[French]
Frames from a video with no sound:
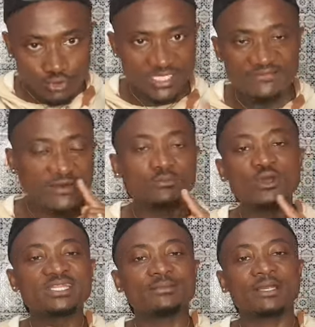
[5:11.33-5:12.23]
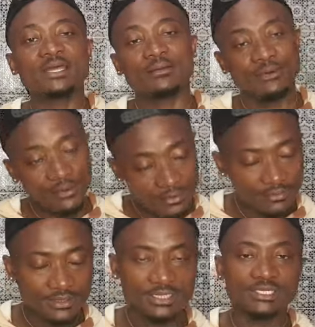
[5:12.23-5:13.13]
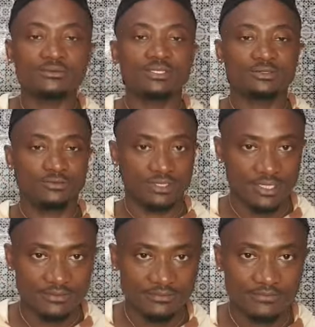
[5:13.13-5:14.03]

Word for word: Sa femme lui a demandé avant. Ah il dit oui, il dit ok.